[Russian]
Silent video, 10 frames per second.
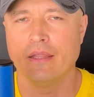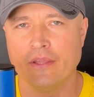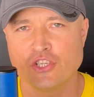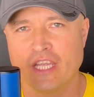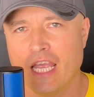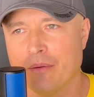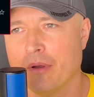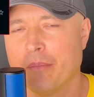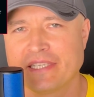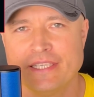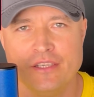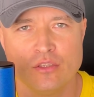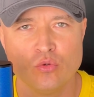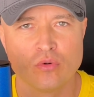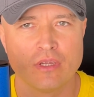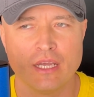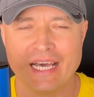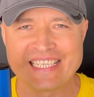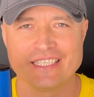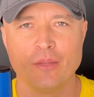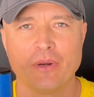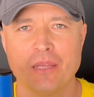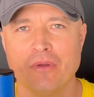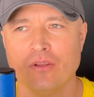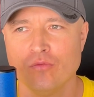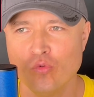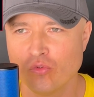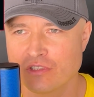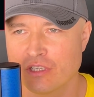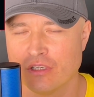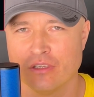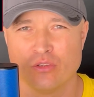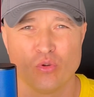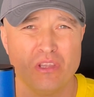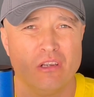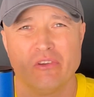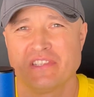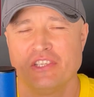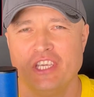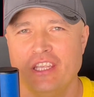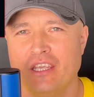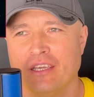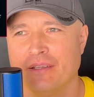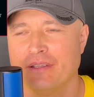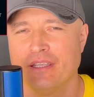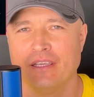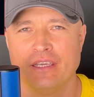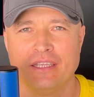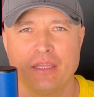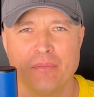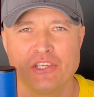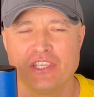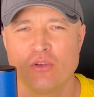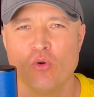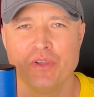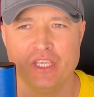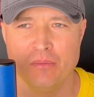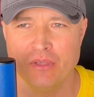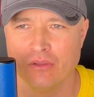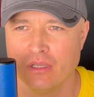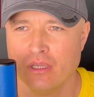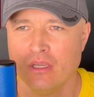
Начинаем. Последний тур Арсенал принимал Вулс. А, турнирного значения э, этот матч никакого не имел.